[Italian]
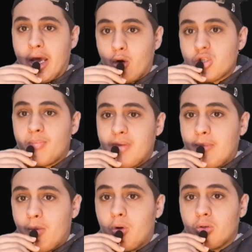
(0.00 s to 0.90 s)
e lo
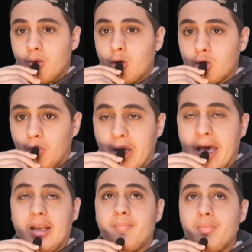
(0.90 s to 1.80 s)
sappiamo molto molto
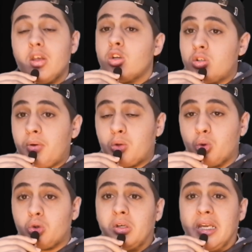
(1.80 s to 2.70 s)
bene,
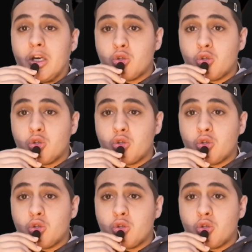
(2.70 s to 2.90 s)
soprattutto nell'era